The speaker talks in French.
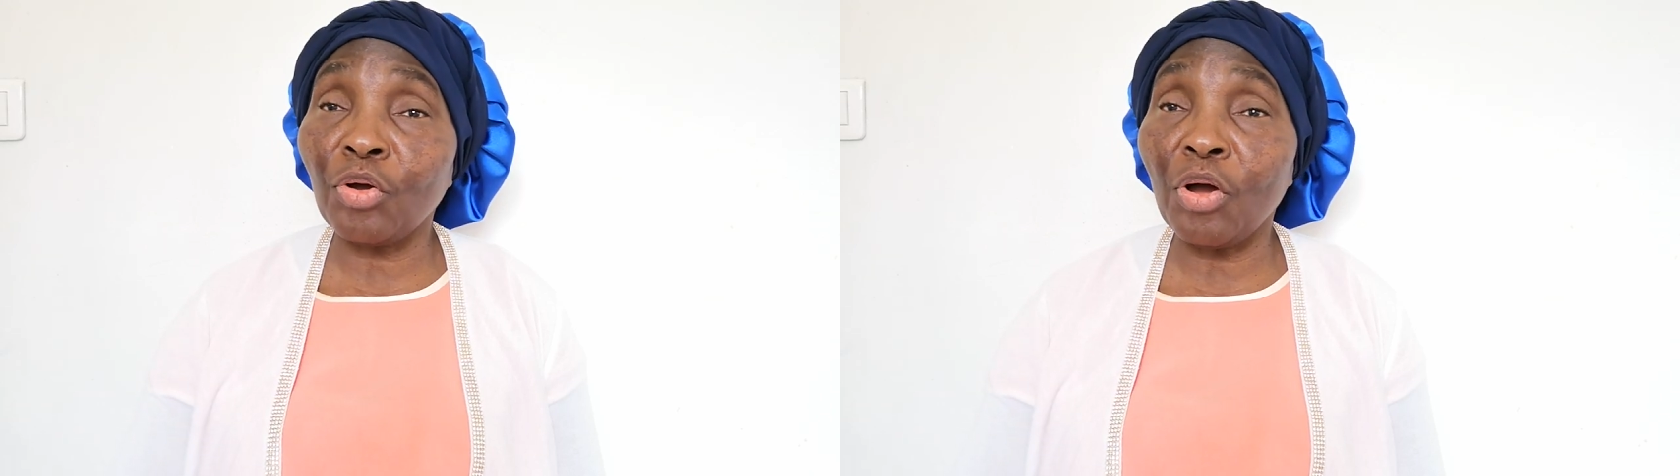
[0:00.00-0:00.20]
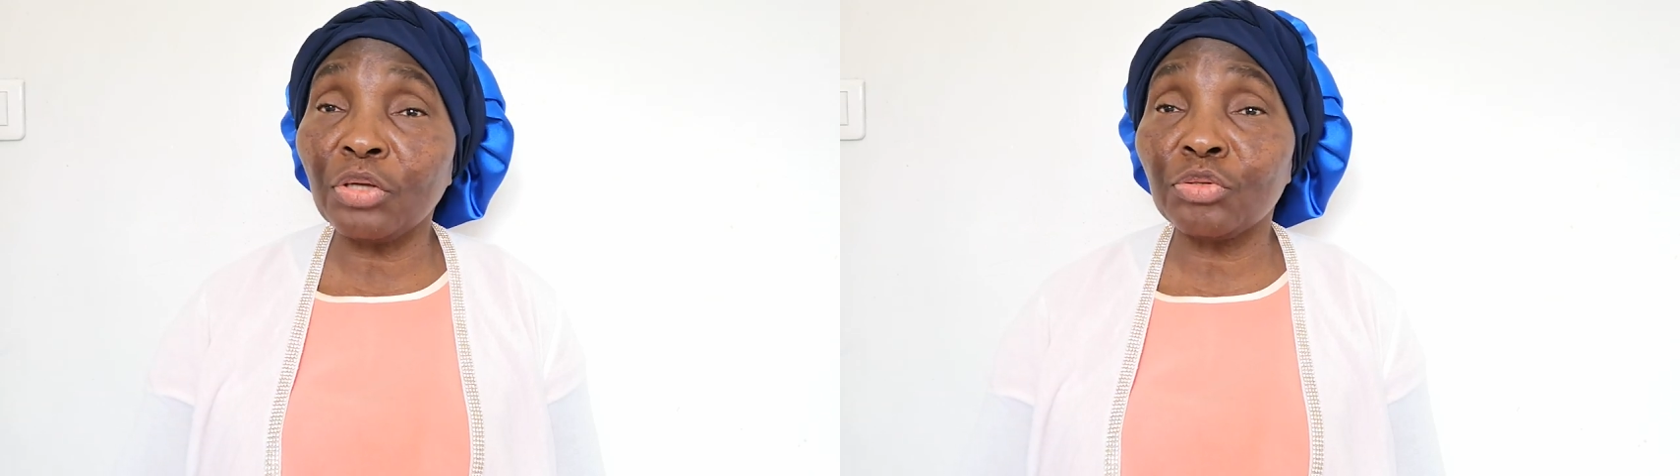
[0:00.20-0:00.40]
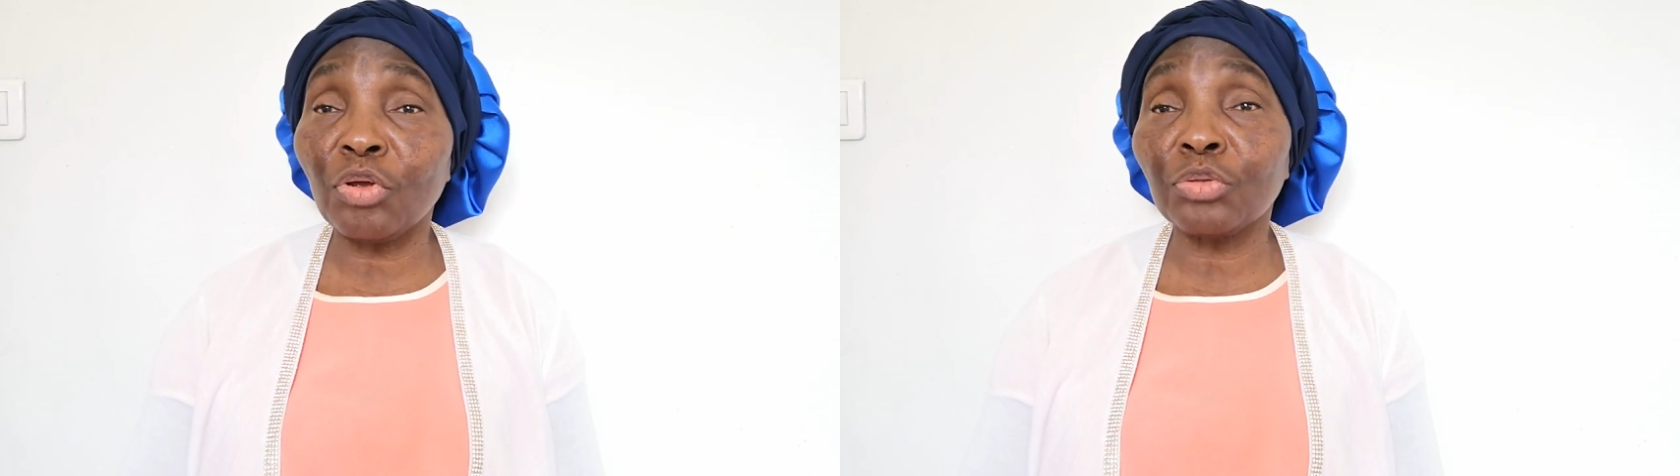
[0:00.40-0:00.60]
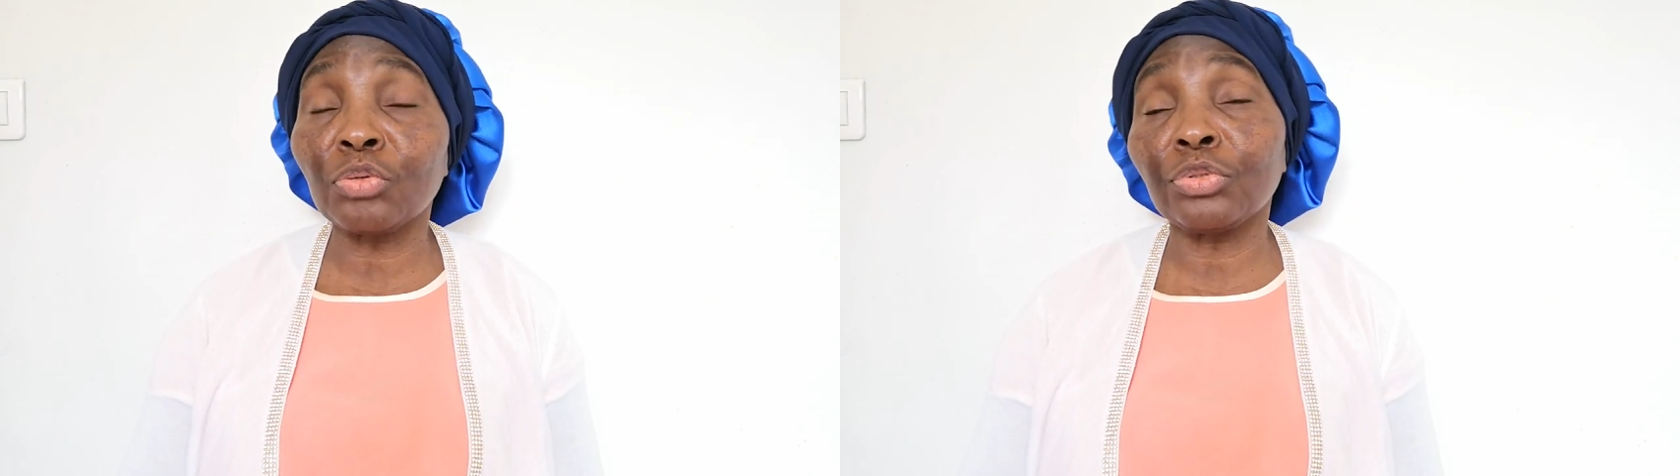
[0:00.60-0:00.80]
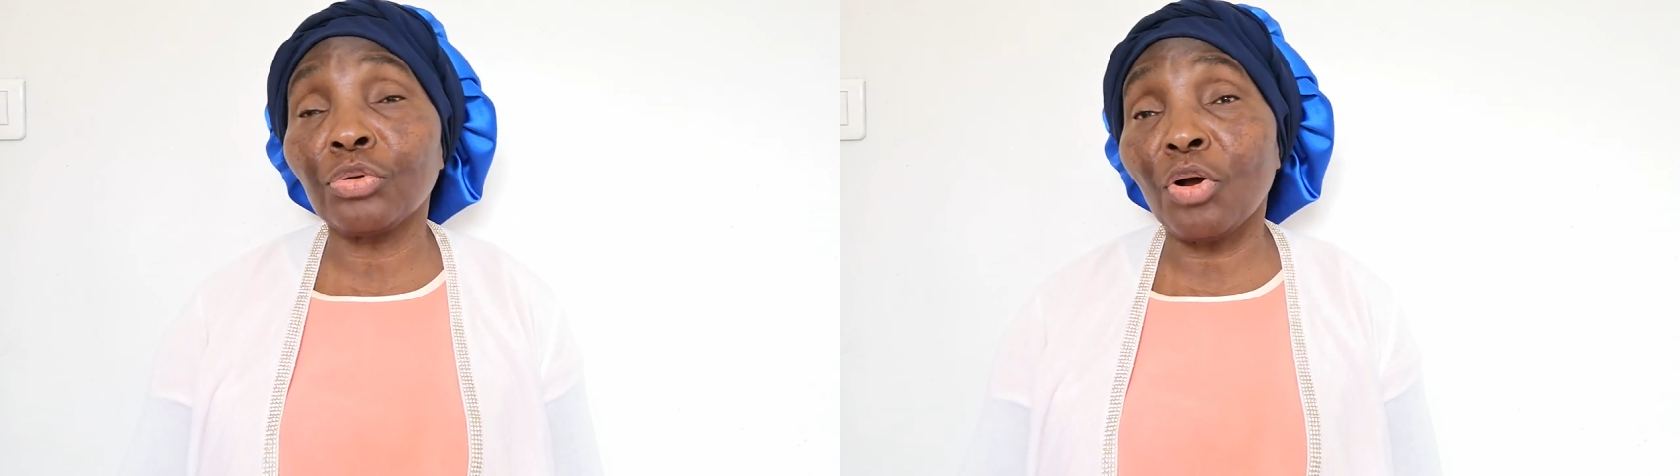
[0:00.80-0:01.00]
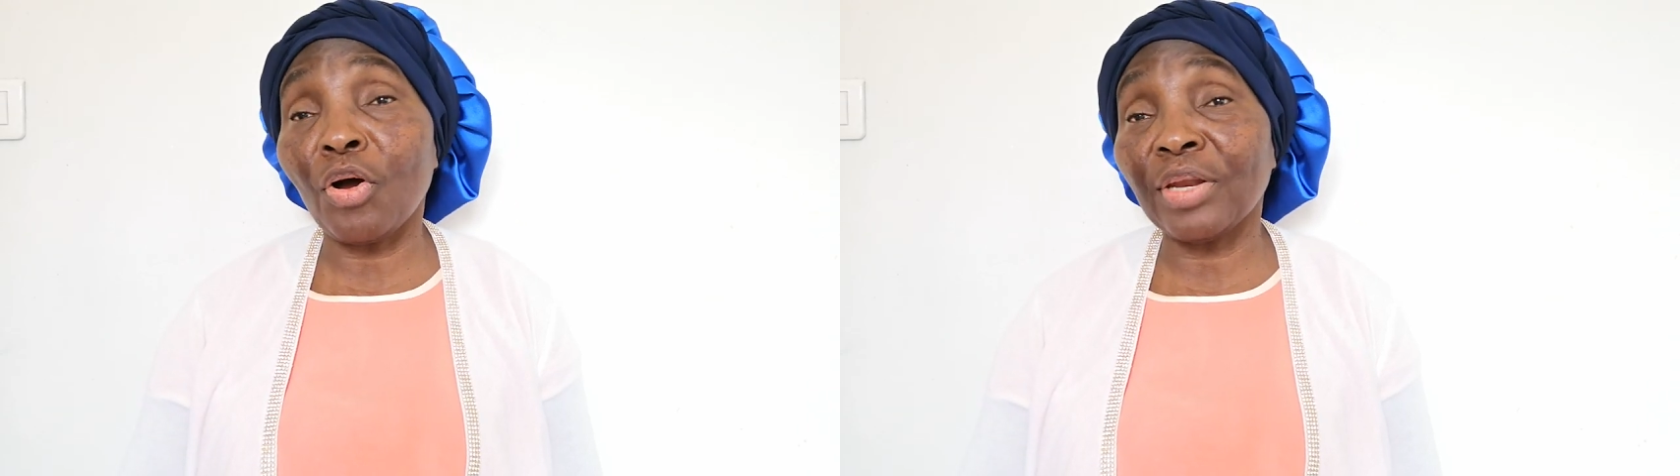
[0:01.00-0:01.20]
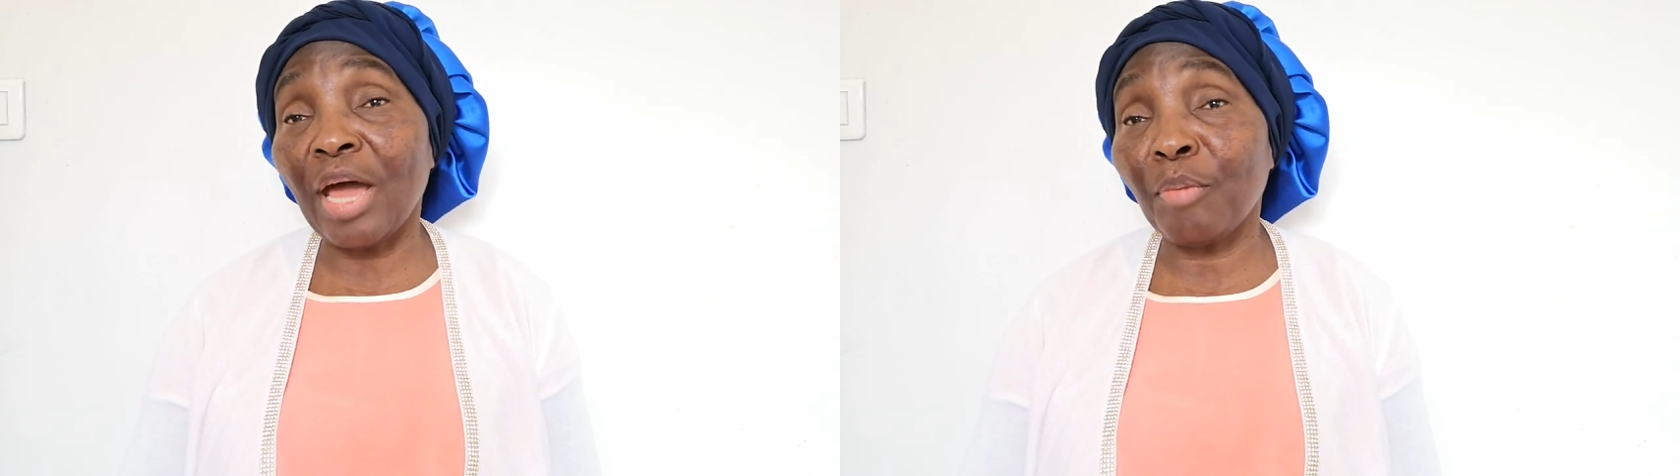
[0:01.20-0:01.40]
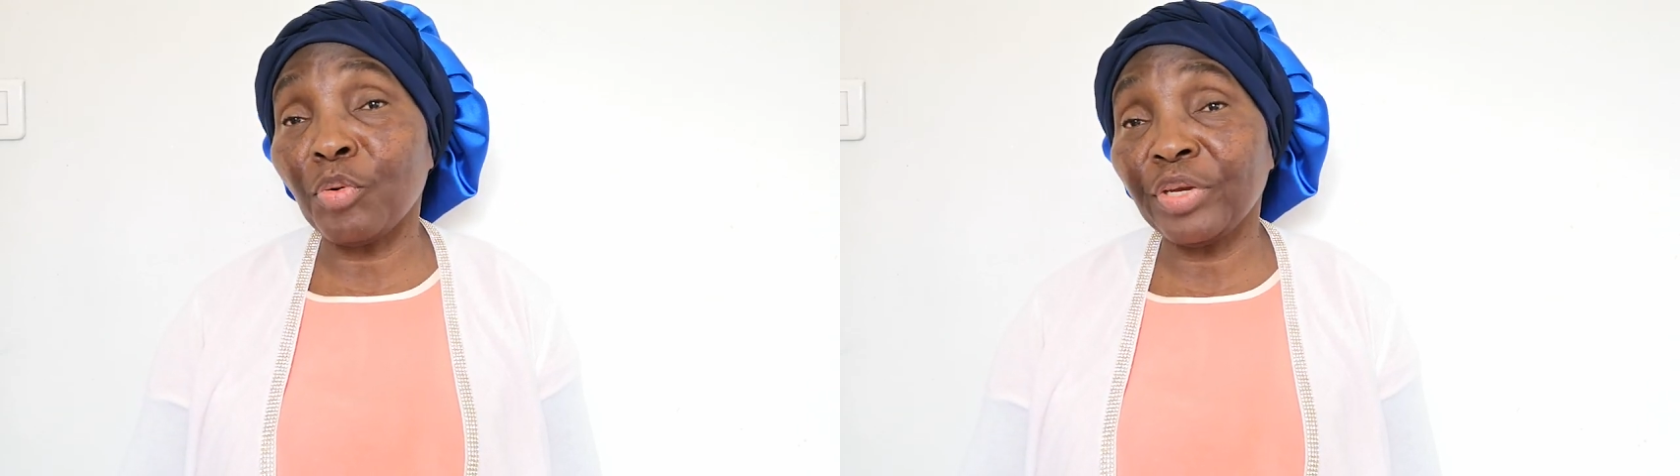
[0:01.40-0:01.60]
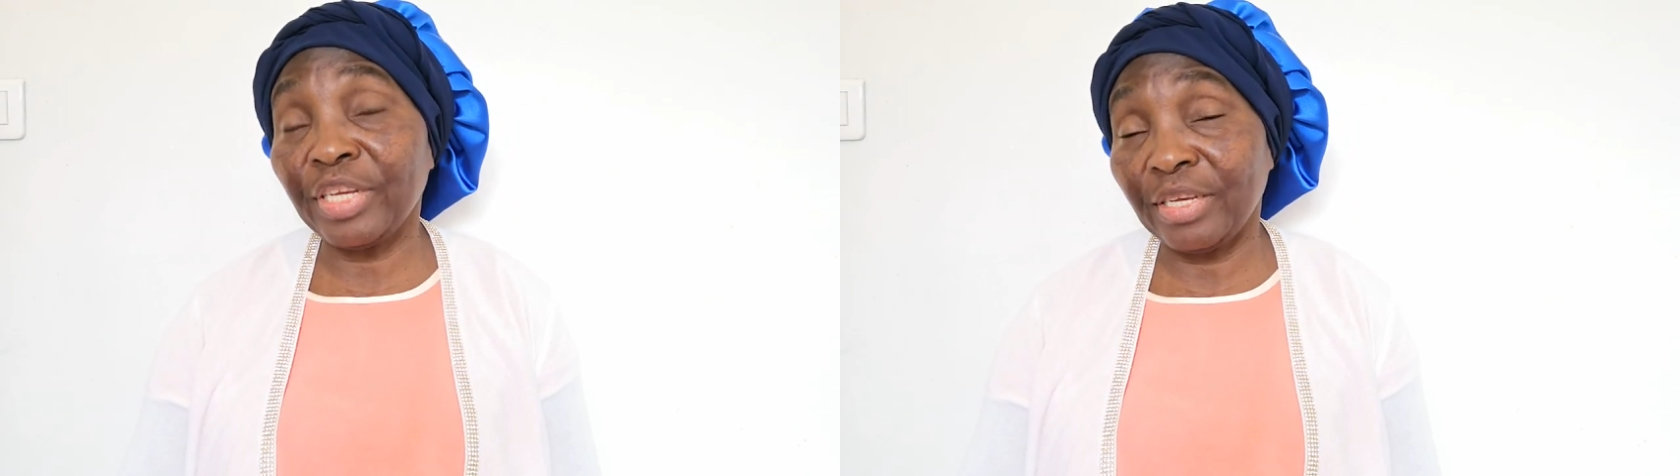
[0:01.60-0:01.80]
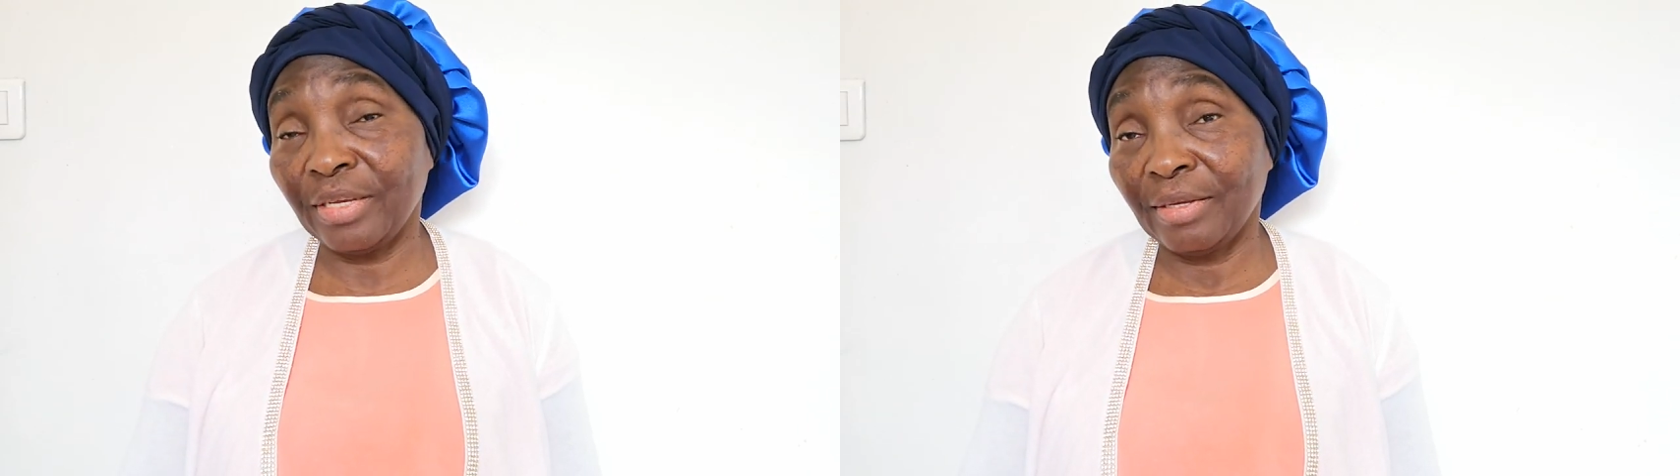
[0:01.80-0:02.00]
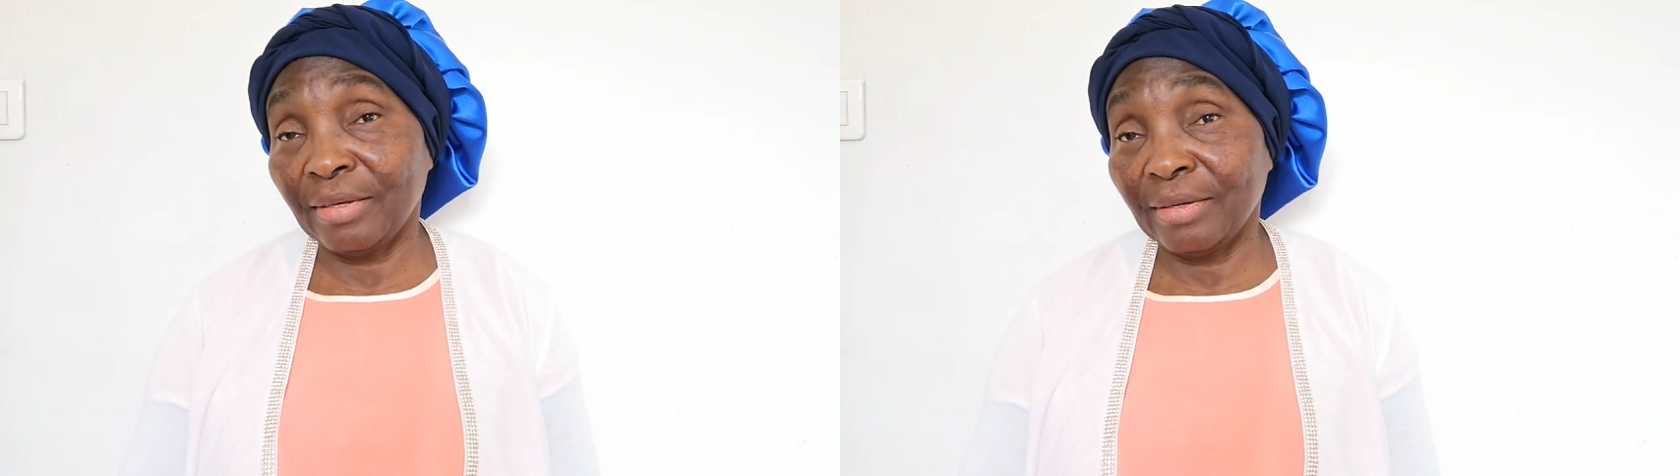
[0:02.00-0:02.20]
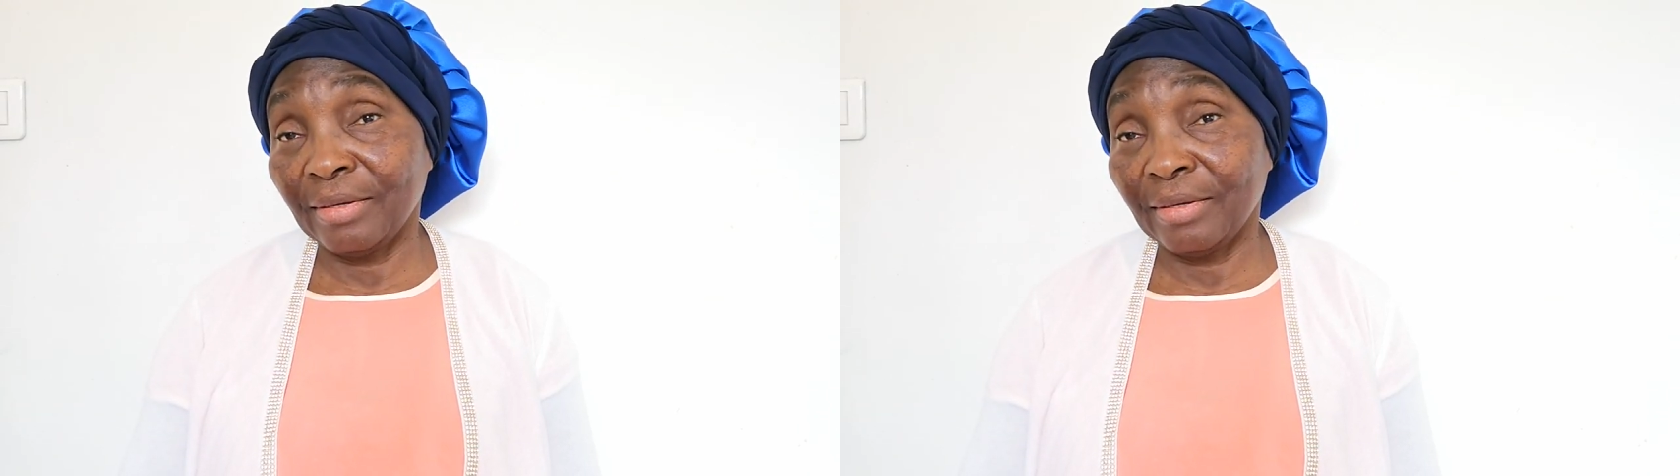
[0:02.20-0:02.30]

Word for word: corps sont toujours en harmonie.